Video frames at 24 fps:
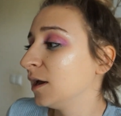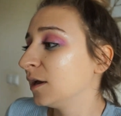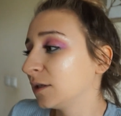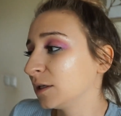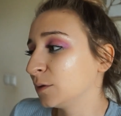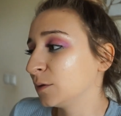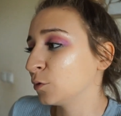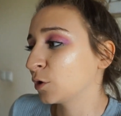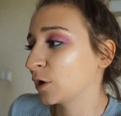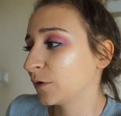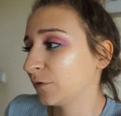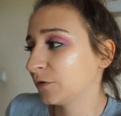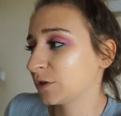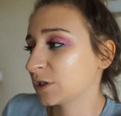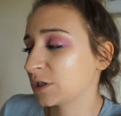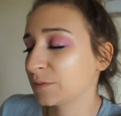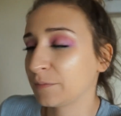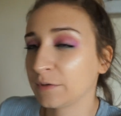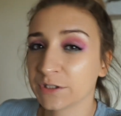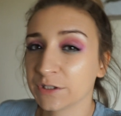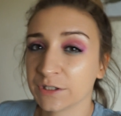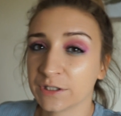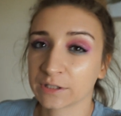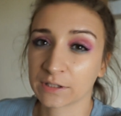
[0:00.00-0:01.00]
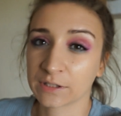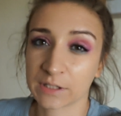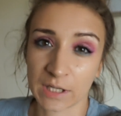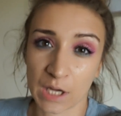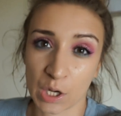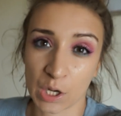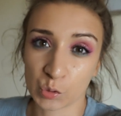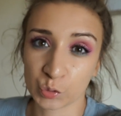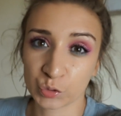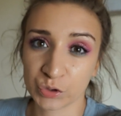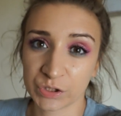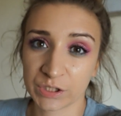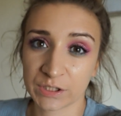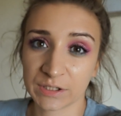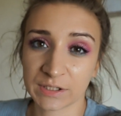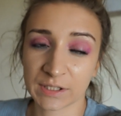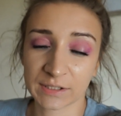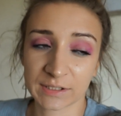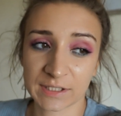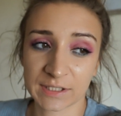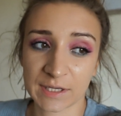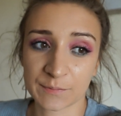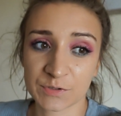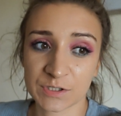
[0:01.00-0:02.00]
Nie mogę wytrzymać, jednak taka
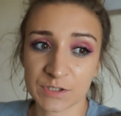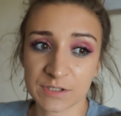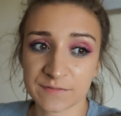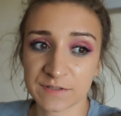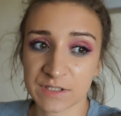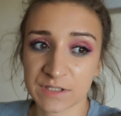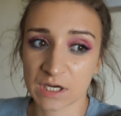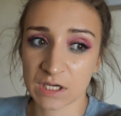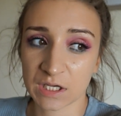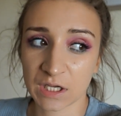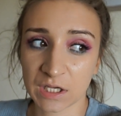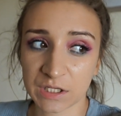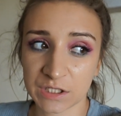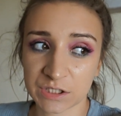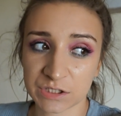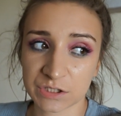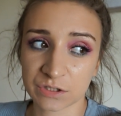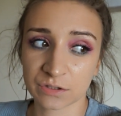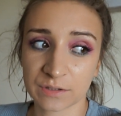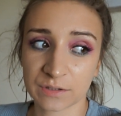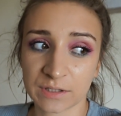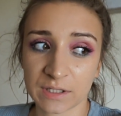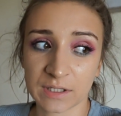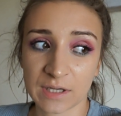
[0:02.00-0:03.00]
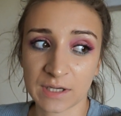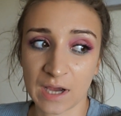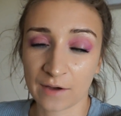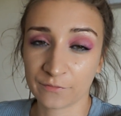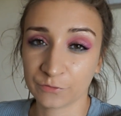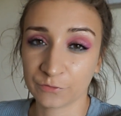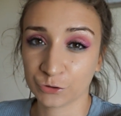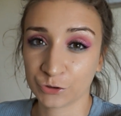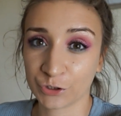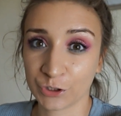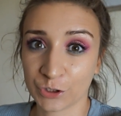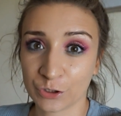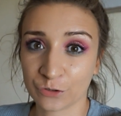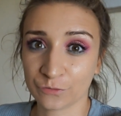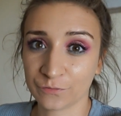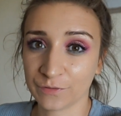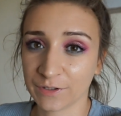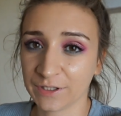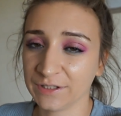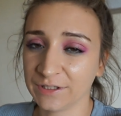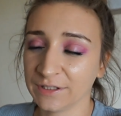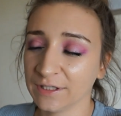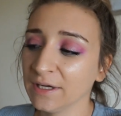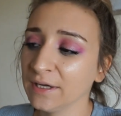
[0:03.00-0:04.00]
rutyna, takie przyzwyczajenie się do tej kawy, do tej
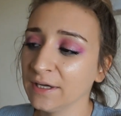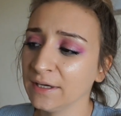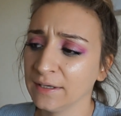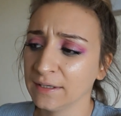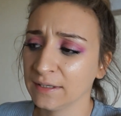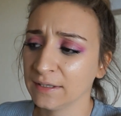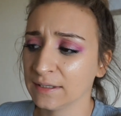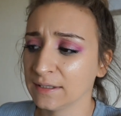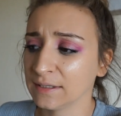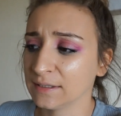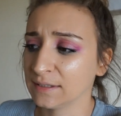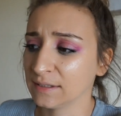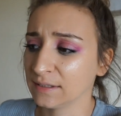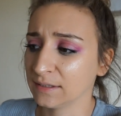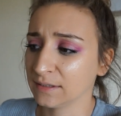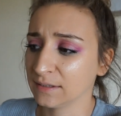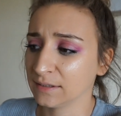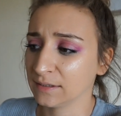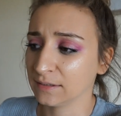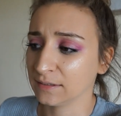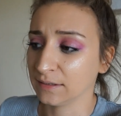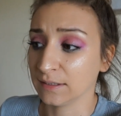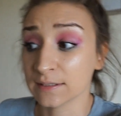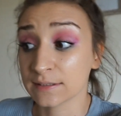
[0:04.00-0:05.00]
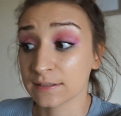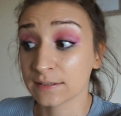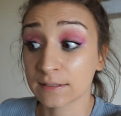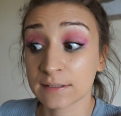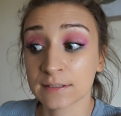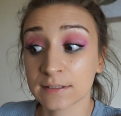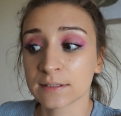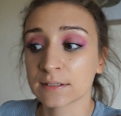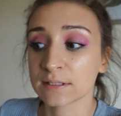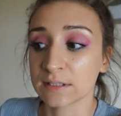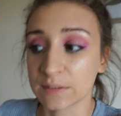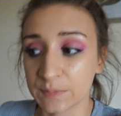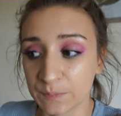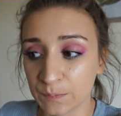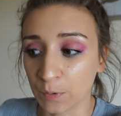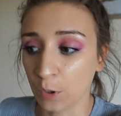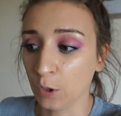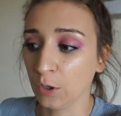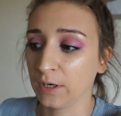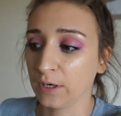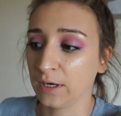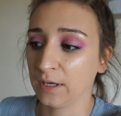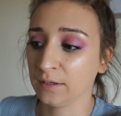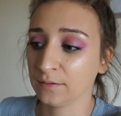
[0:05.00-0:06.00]
kofeiny e, jest
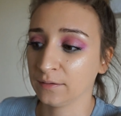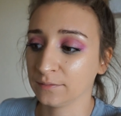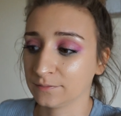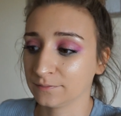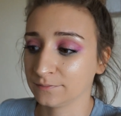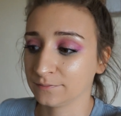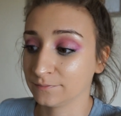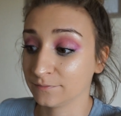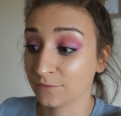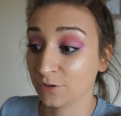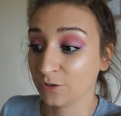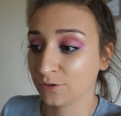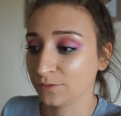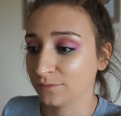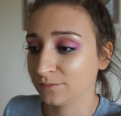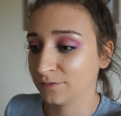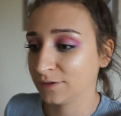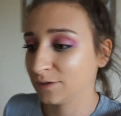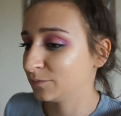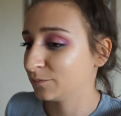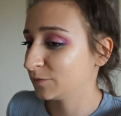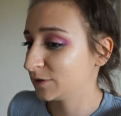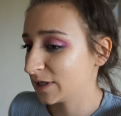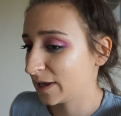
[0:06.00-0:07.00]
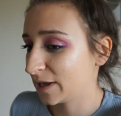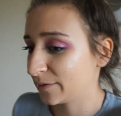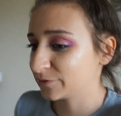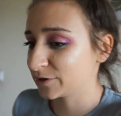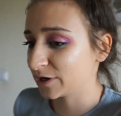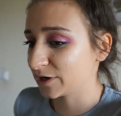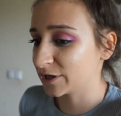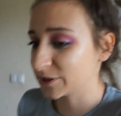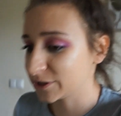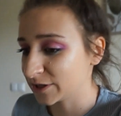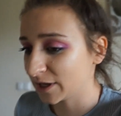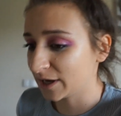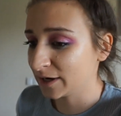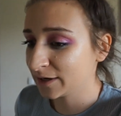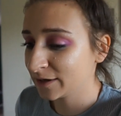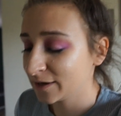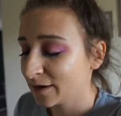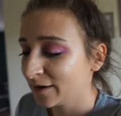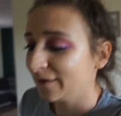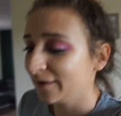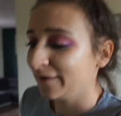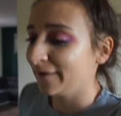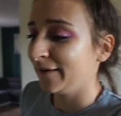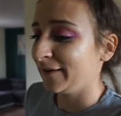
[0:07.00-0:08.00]
spore. Mm, nie myślałam, że aż tak.
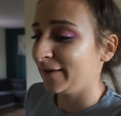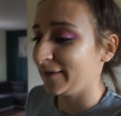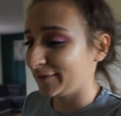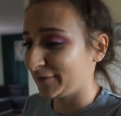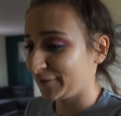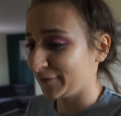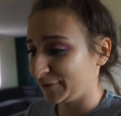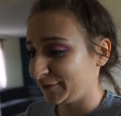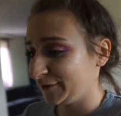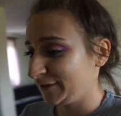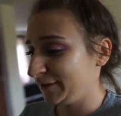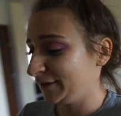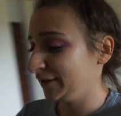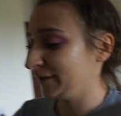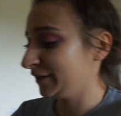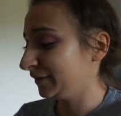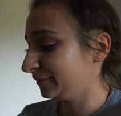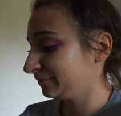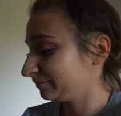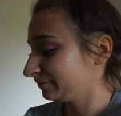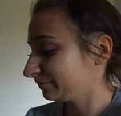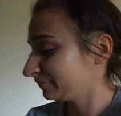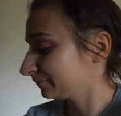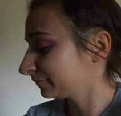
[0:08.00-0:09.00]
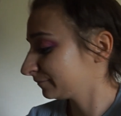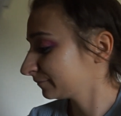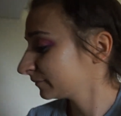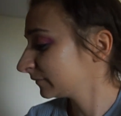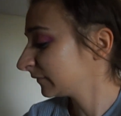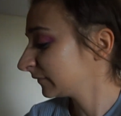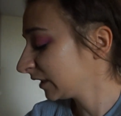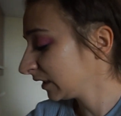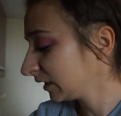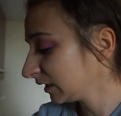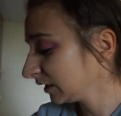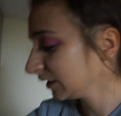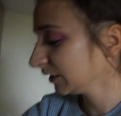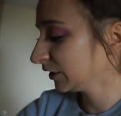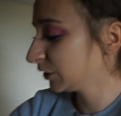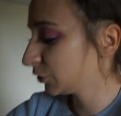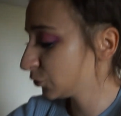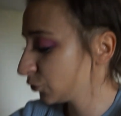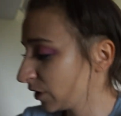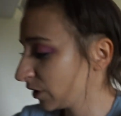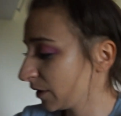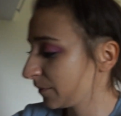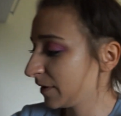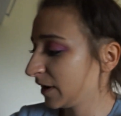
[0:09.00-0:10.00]
No i, i
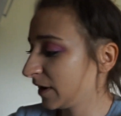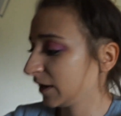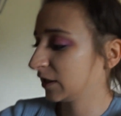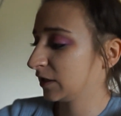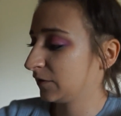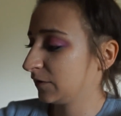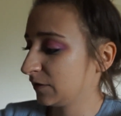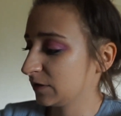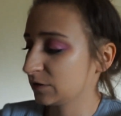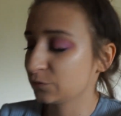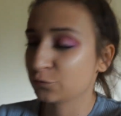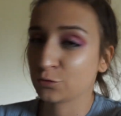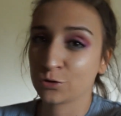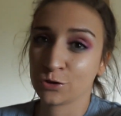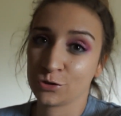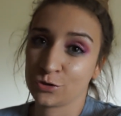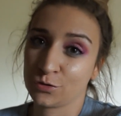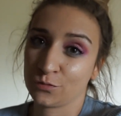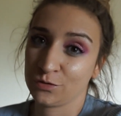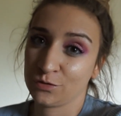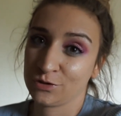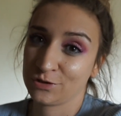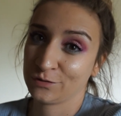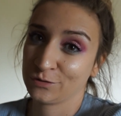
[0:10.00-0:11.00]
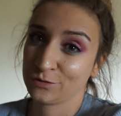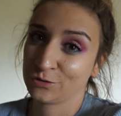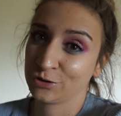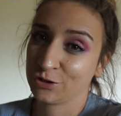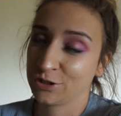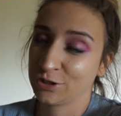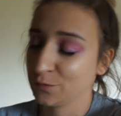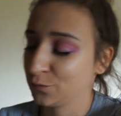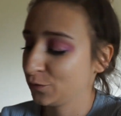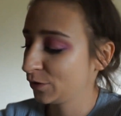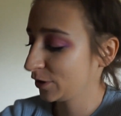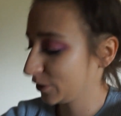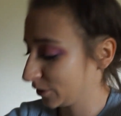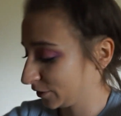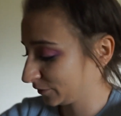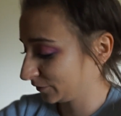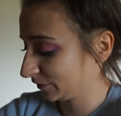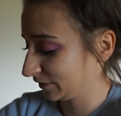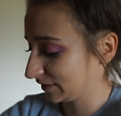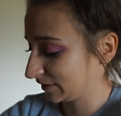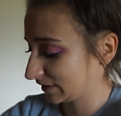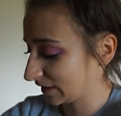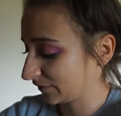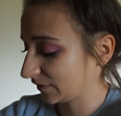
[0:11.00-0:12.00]
czuję braki, więc muszę zrobić sobie coś ciepłego
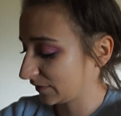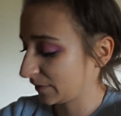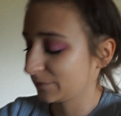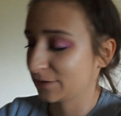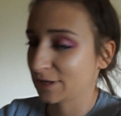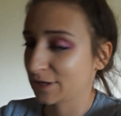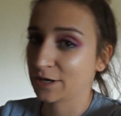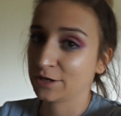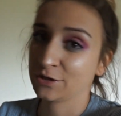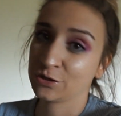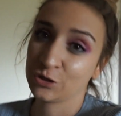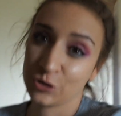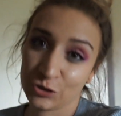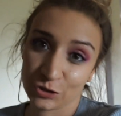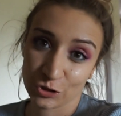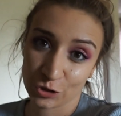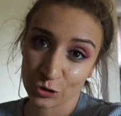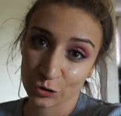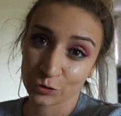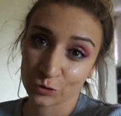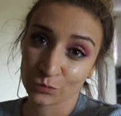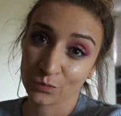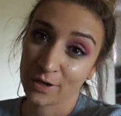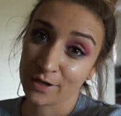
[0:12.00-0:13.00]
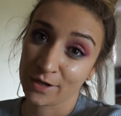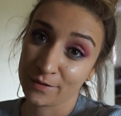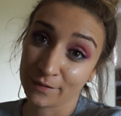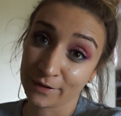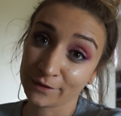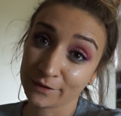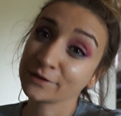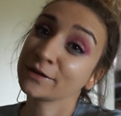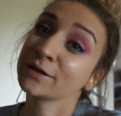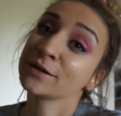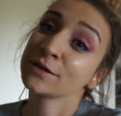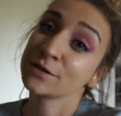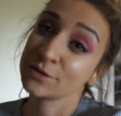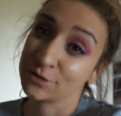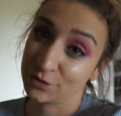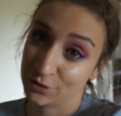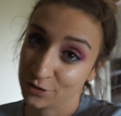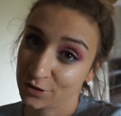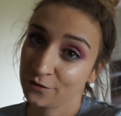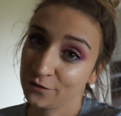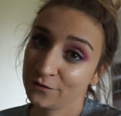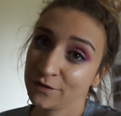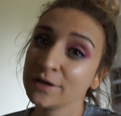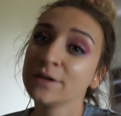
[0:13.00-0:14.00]
i stawiam na zieloną herbatkę.
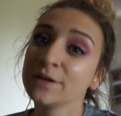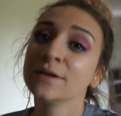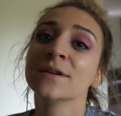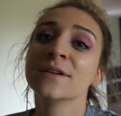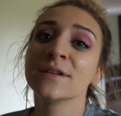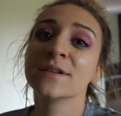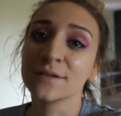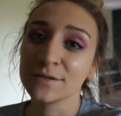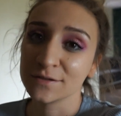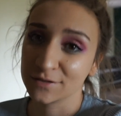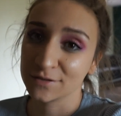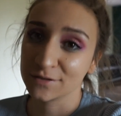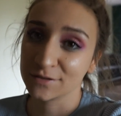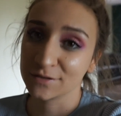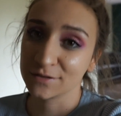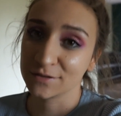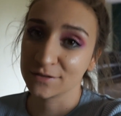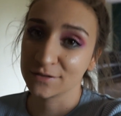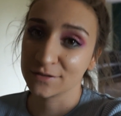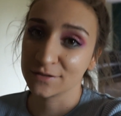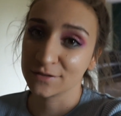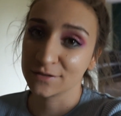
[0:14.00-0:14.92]
Zdrowiej, zdrowiej.